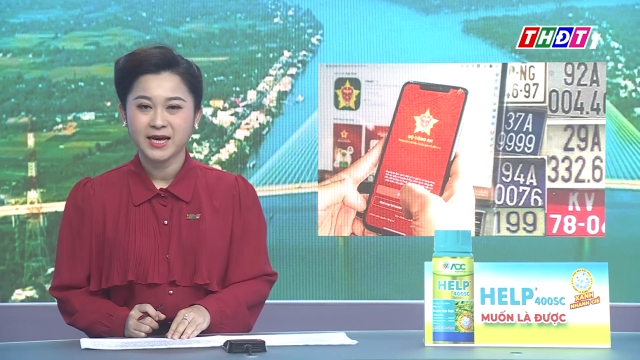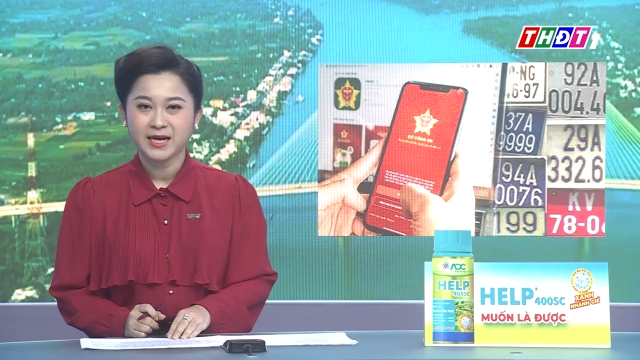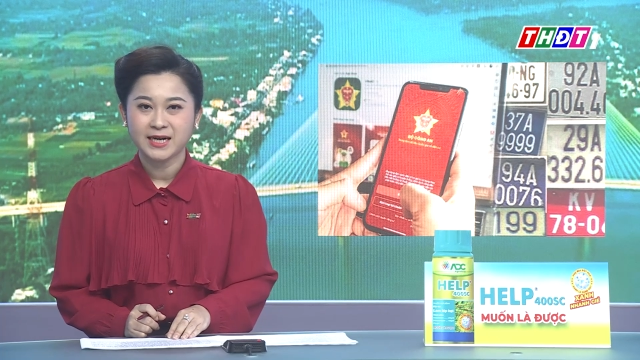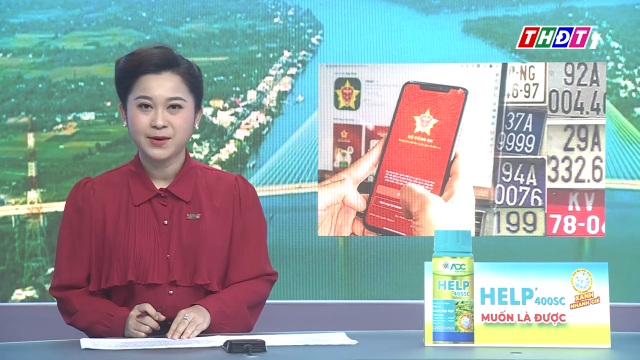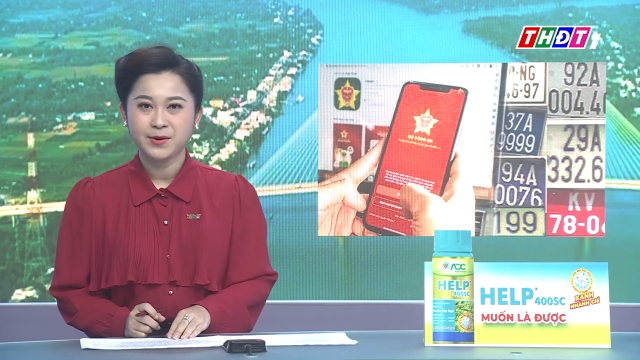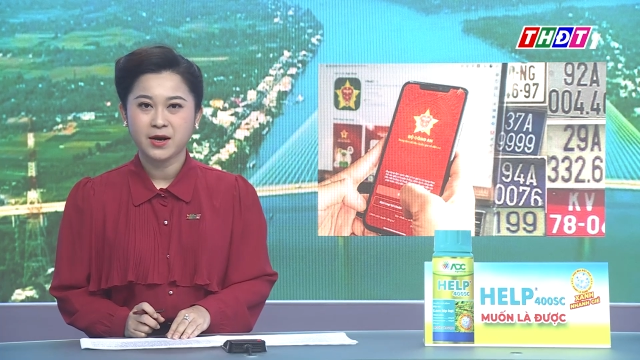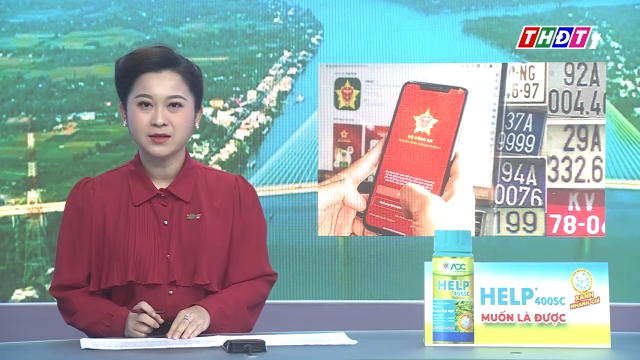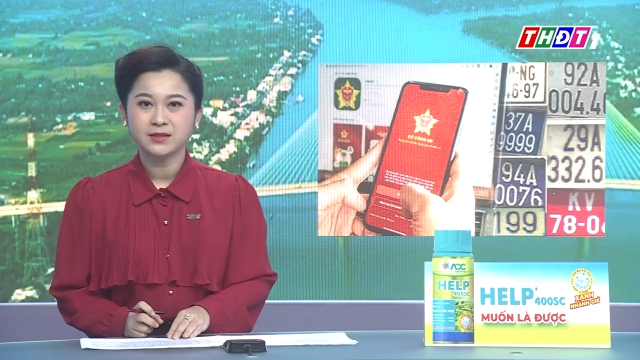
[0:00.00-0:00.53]

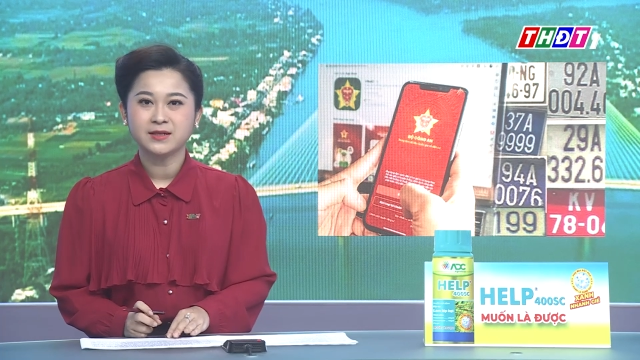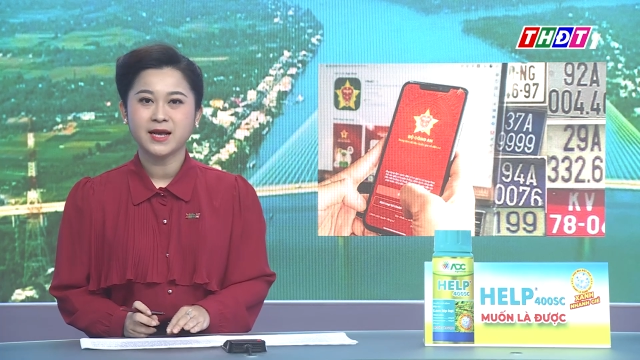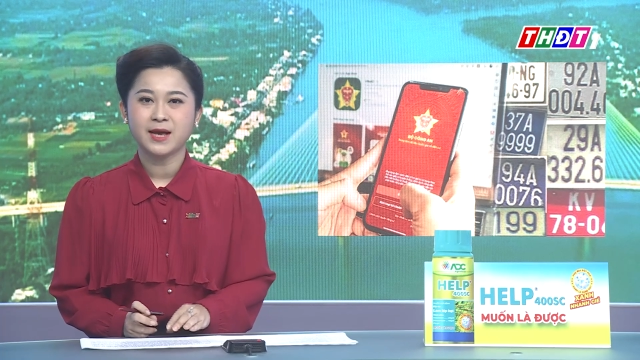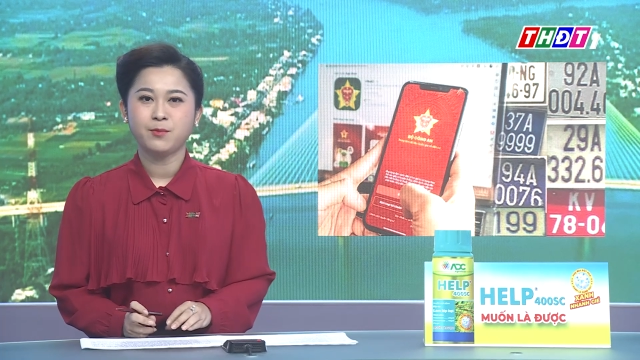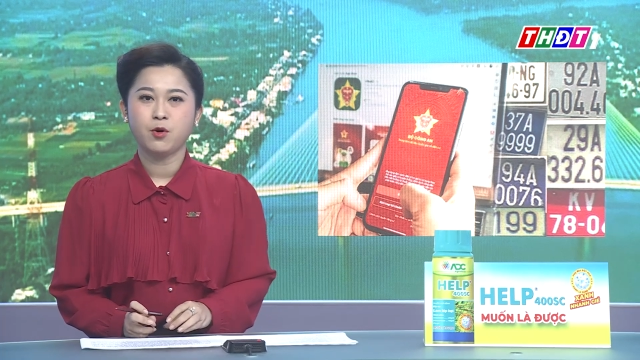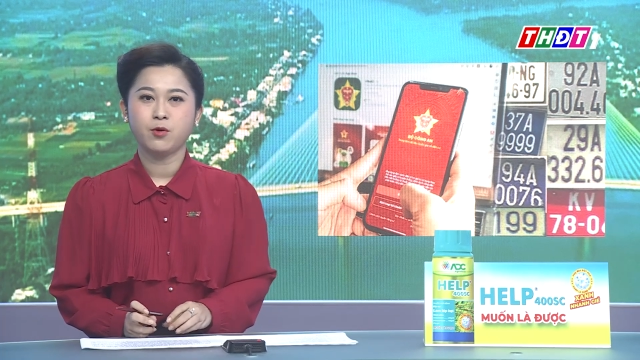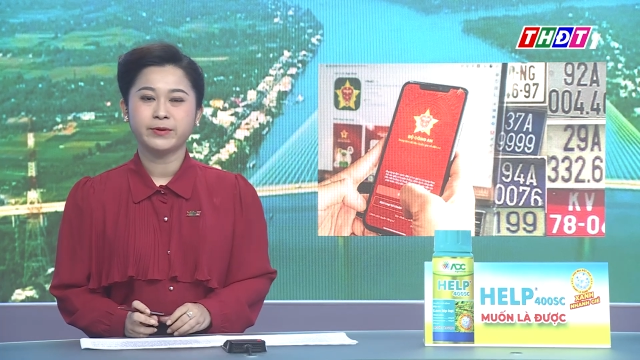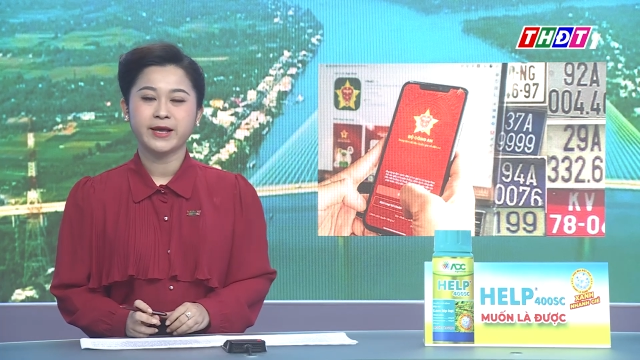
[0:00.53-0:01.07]
Theo đó, từ ngày
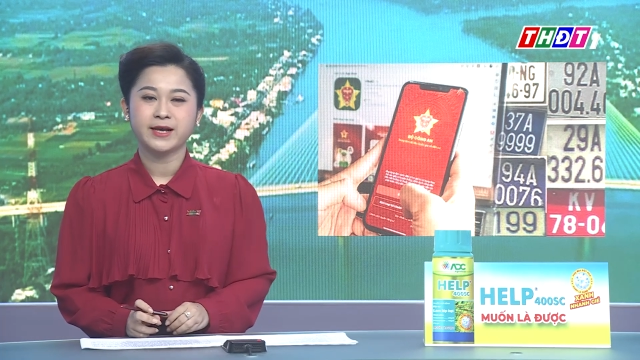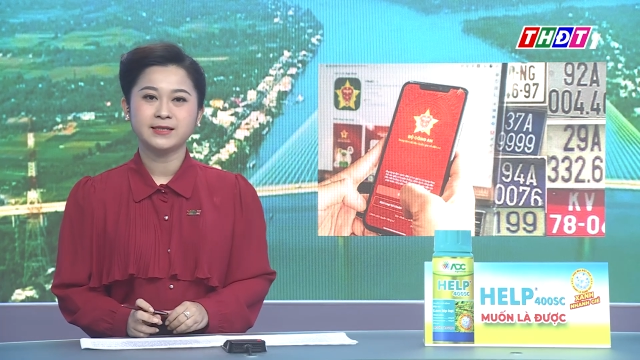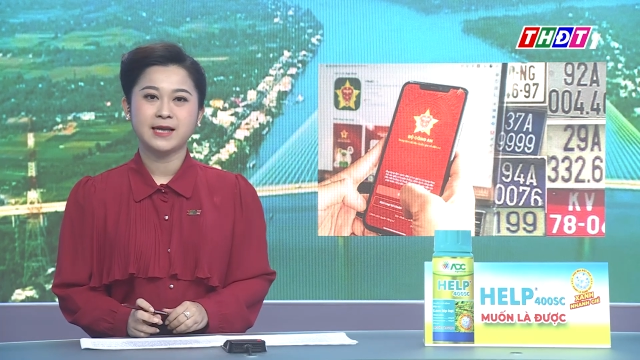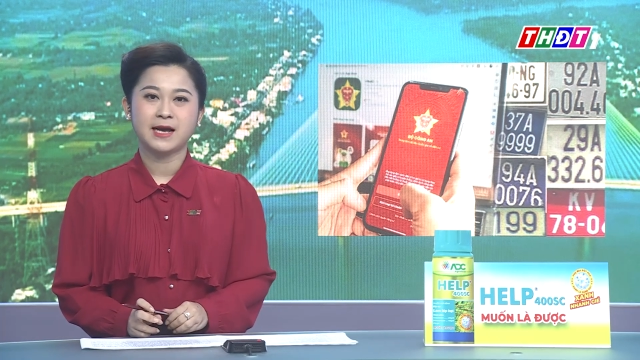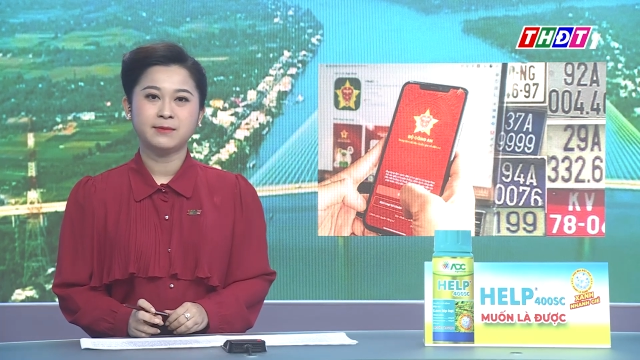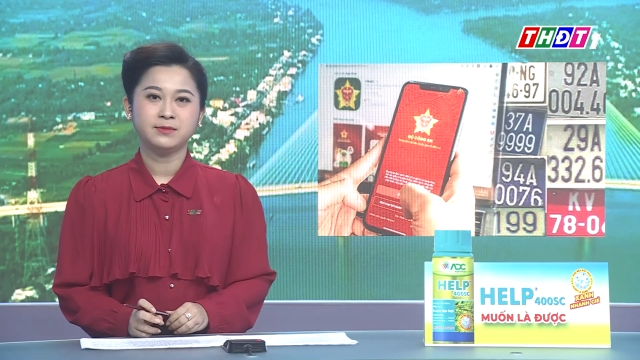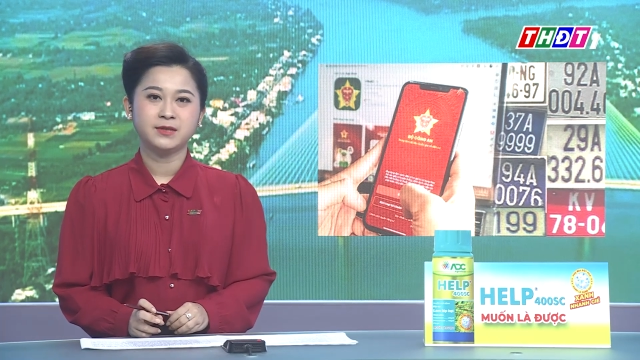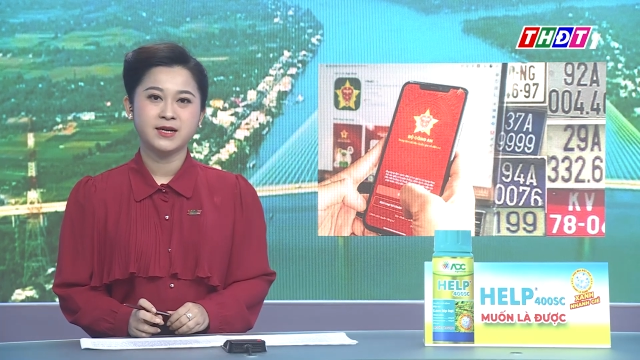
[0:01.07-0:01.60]
1 tháng
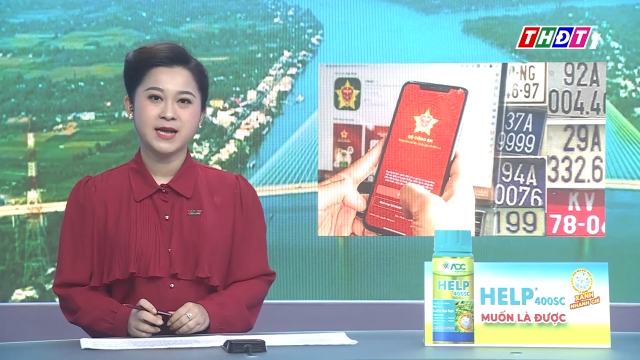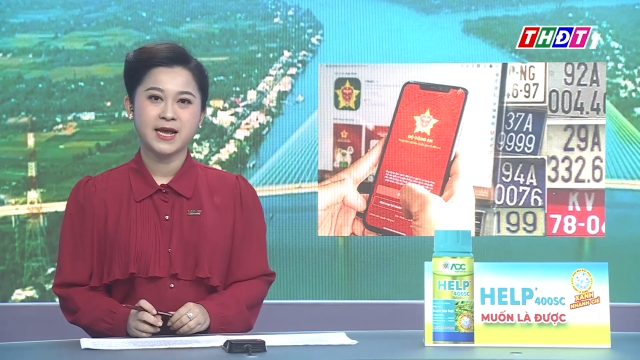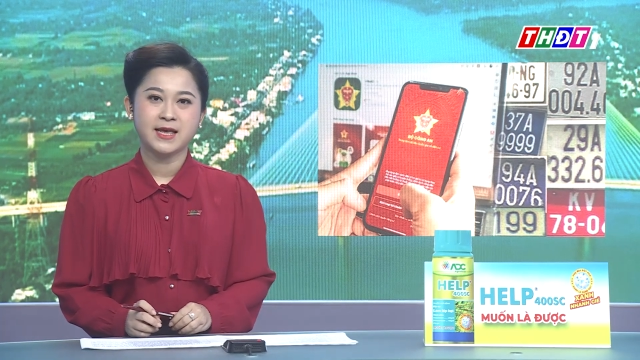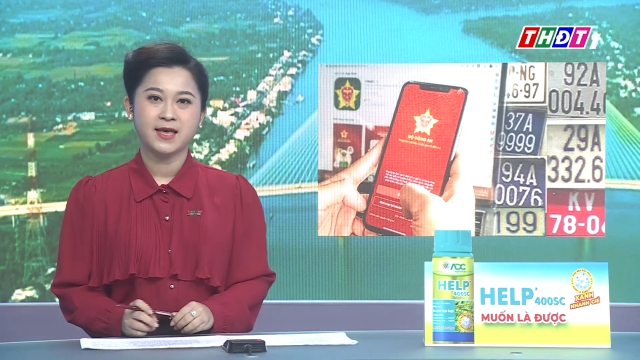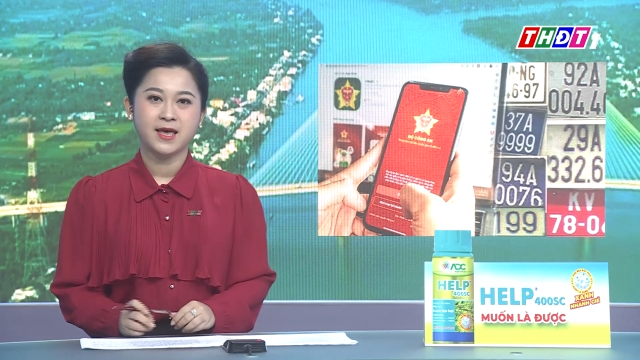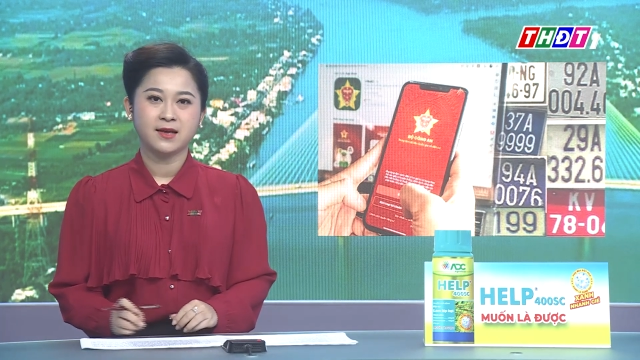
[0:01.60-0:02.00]
8 tới đây,